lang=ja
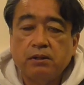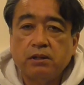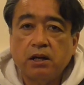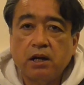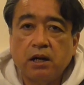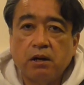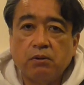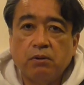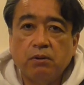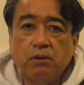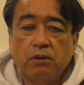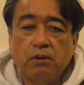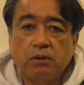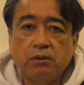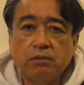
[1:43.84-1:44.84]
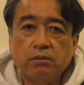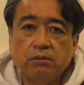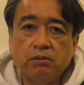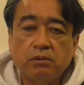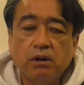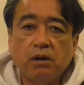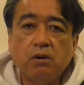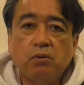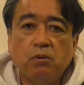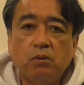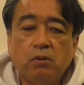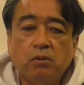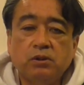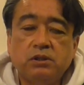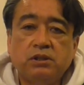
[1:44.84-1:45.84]
だからこのなんか
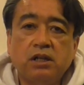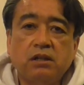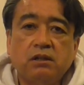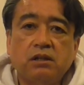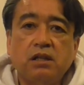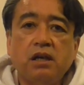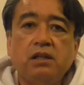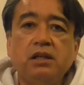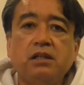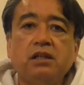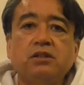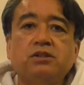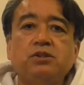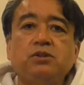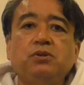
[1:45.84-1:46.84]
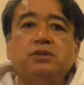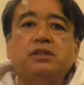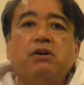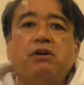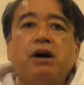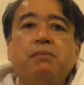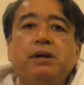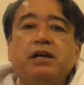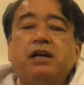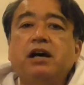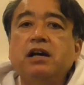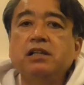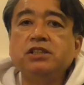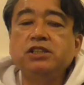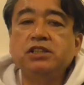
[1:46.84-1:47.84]
こう絶対的な強さをあまり
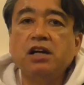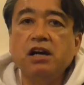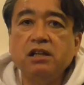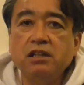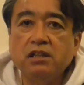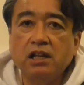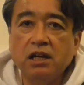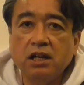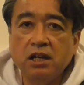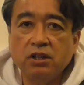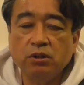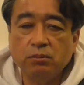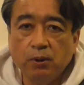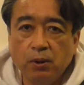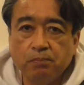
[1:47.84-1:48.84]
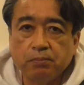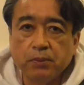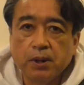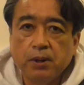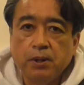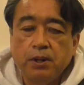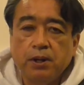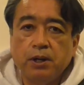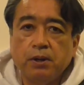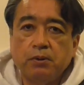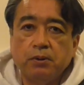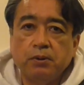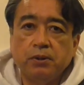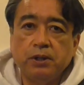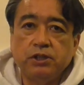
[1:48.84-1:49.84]
感じないんだけれども、えー、
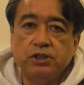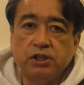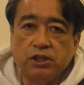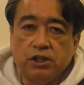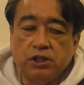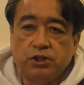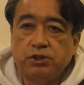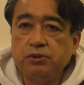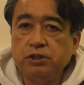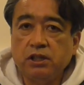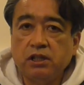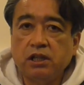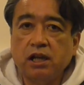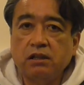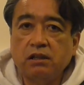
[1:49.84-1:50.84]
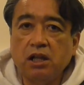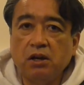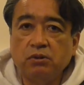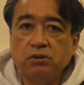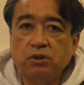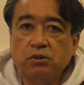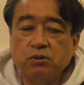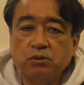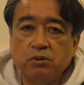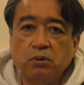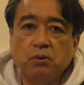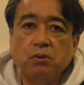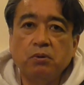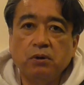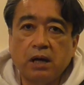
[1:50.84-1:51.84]
この位置首位に立っているというと
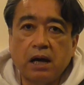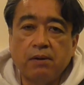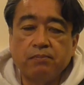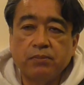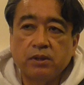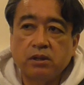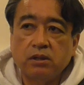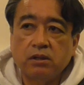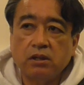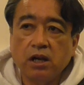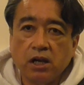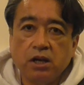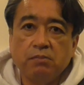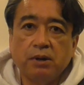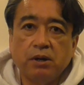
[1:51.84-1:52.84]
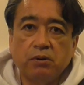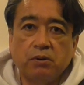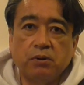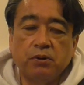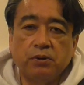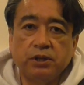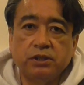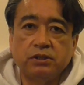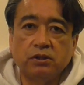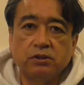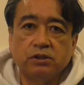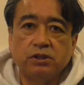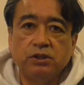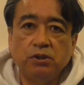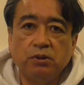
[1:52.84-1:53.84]
ころがなんか今のこのオリックスの
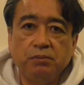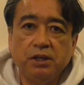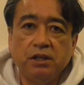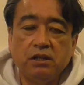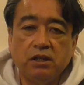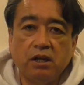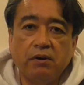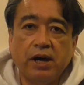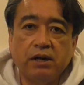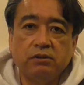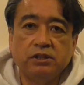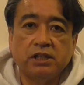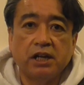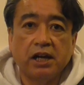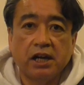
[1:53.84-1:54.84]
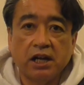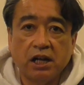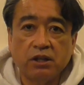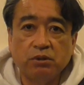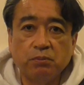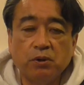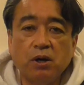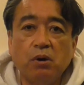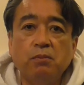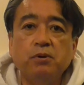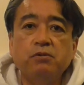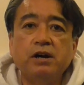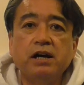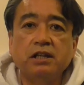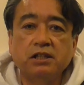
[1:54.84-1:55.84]
強みではあるんじゃないかなと僕は
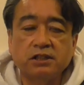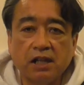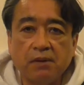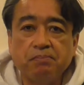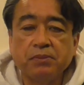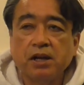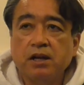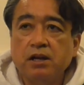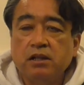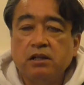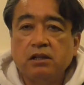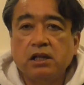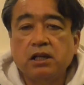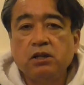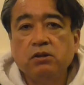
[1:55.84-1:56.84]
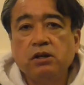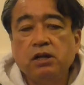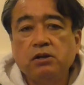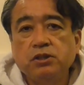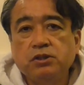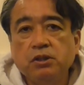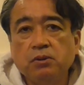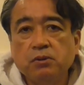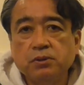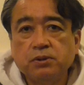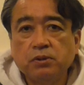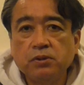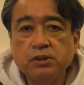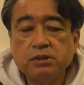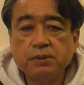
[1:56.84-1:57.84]
思うわけですね。で昨日あの一緒に放
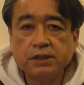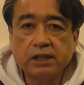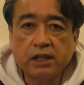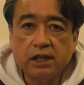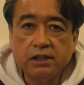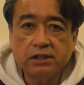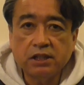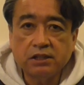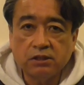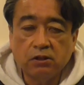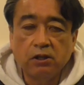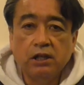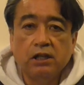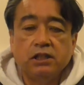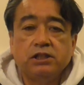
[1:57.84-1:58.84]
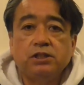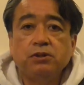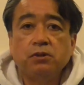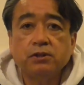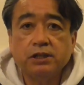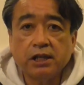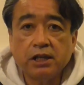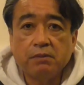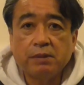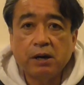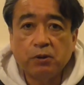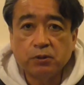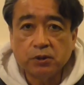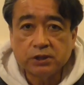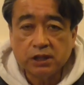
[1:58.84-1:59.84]
送をしました解説の塩崎
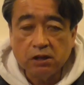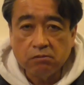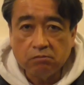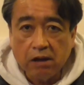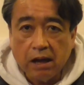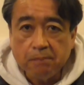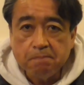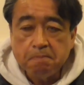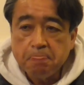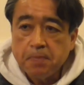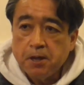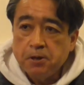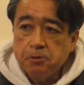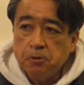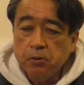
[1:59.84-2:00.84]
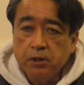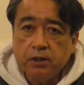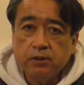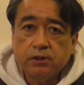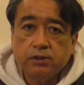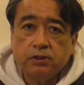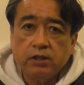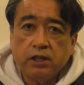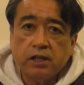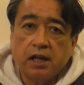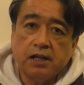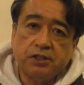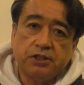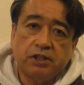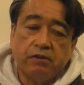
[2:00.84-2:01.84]
誠さんはオリックスに
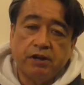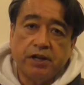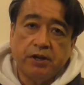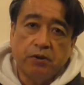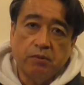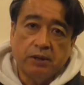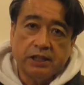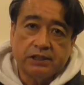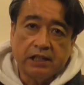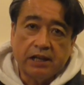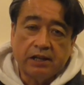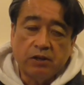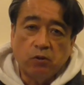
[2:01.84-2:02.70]
関してはねお前さん